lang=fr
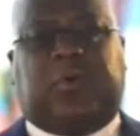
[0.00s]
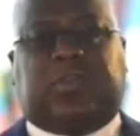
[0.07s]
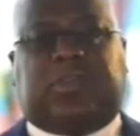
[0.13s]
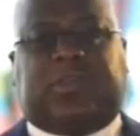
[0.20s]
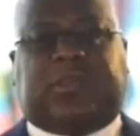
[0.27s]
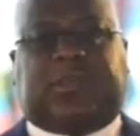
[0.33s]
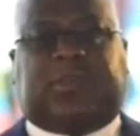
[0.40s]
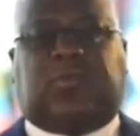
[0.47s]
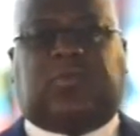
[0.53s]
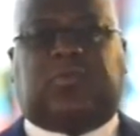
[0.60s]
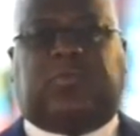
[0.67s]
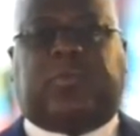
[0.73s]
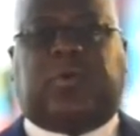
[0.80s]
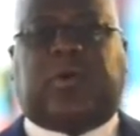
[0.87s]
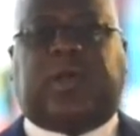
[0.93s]
bonne gestion
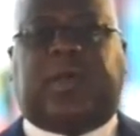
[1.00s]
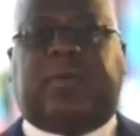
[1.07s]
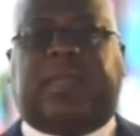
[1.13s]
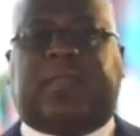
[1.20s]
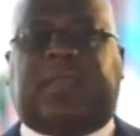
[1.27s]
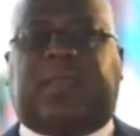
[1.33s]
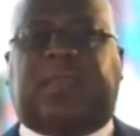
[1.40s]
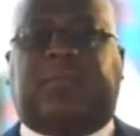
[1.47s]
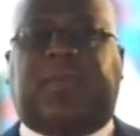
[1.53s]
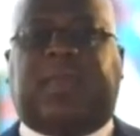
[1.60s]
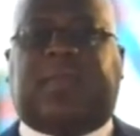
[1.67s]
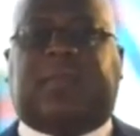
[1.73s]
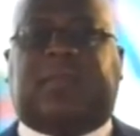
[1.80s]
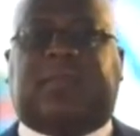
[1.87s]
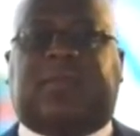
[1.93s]
du programme
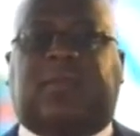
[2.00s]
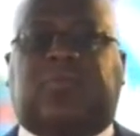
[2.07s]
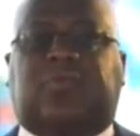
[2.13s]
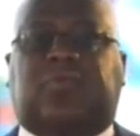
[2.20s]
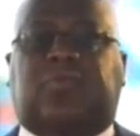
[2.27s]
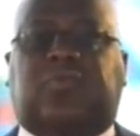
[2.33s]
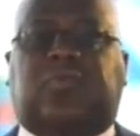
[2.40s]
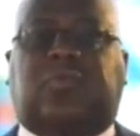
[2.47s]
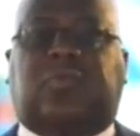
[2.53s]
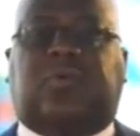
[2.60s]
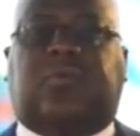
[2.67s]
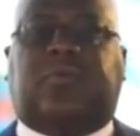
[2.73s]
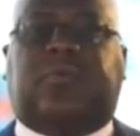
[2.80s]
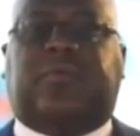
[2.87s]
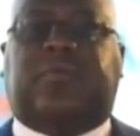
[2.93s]
intérimaire des 100
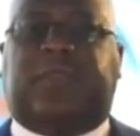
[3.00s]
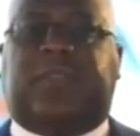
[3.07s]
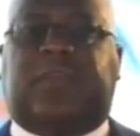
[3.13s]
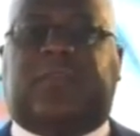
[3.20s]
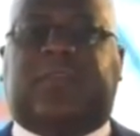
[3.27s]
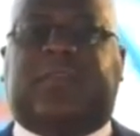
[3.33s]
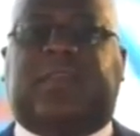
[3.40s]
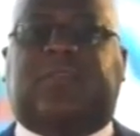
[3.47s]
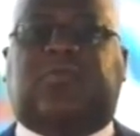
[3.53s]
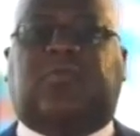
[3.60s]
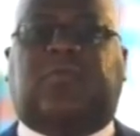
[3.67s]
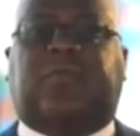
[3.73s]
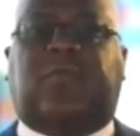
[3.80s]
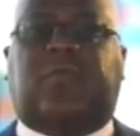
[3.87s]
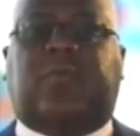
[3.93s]
jours, financé
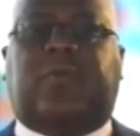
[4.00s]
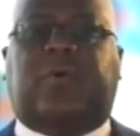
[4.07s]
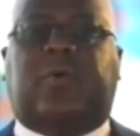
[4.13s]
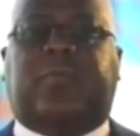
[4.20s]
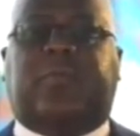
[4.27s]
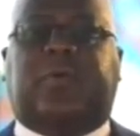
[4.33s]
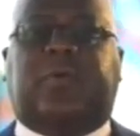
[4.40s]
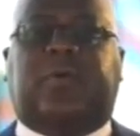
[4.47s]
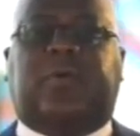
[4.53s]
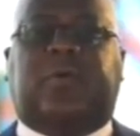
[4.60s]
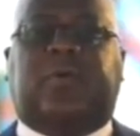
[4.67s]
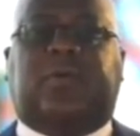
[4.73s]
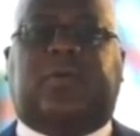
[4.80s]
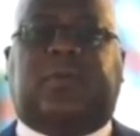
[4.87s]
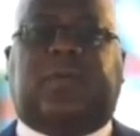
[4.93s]
sur fonds propres,
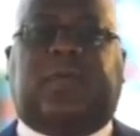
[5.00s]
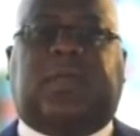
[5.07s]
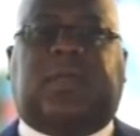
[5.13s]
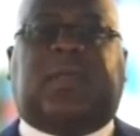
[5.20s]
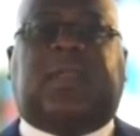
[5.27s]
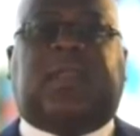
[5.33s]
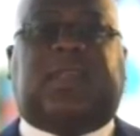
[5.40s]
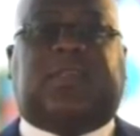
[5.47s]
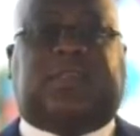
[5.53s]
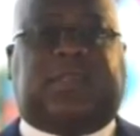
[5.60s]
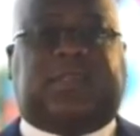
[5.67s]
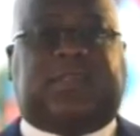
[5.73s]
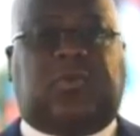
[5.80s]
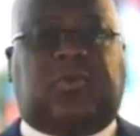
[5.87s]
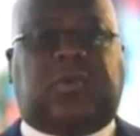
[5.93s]
la
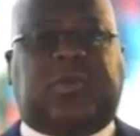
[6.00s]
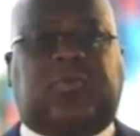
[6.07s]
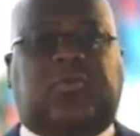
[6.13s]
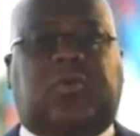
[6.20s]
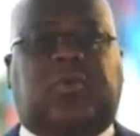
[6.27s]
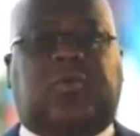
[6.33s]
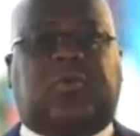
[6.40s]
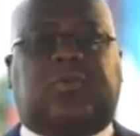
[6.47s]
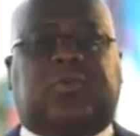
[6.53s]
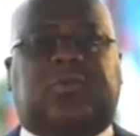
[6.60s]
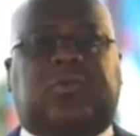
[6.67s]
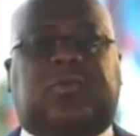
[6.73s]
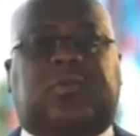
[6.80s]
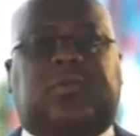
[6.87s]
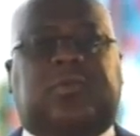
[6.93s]
gestion rigoureuse